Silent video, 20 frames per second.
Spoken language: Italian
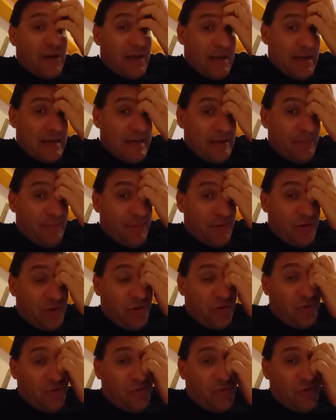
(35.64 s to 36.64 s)
le
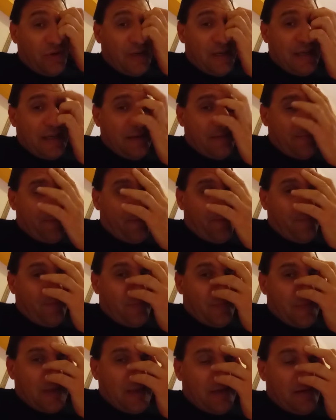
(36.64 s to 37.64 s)
persone
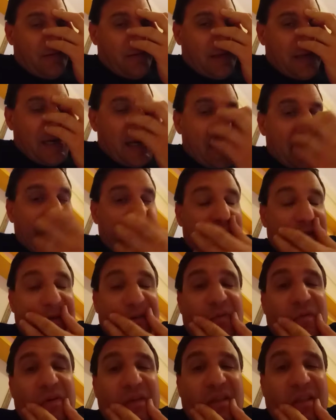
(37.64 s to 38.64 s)
di
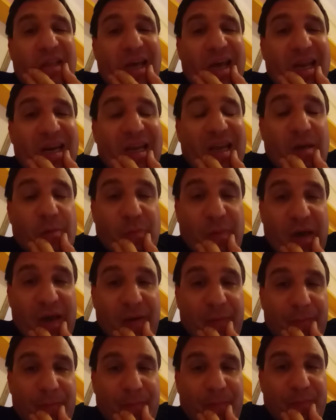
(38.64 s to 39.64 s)
40-50 anni,
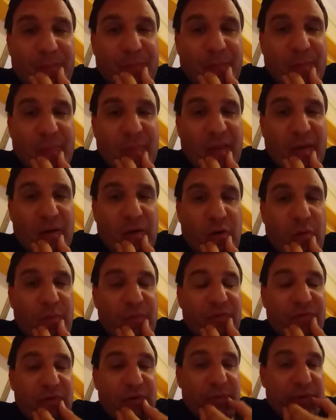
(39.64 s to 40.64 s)
ahimè,
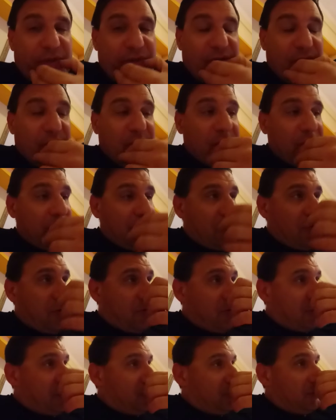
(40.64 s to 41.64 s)
come informazione usano
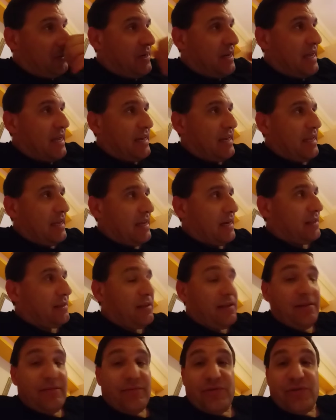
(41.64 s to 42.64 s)
ancora i giornali e la
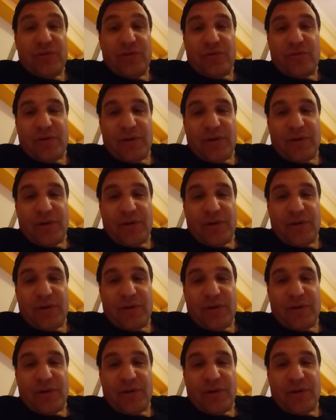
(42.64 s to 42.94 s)
televisione,